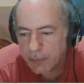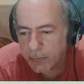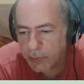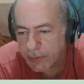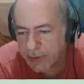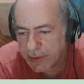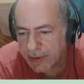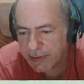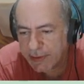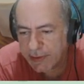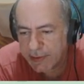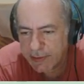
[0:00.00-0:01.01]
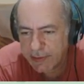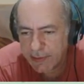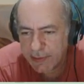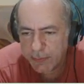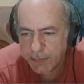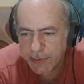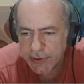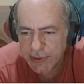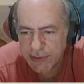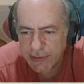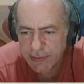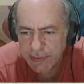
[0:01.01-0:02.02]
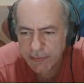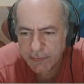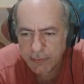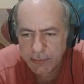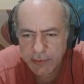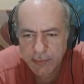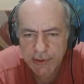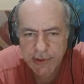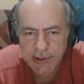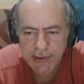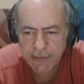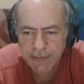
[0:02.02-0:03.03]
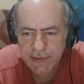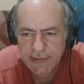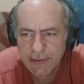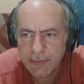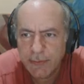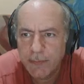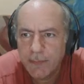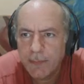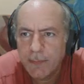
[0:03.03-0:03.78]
Bom, carreguei aqui o PGN, vamos pedir a revisão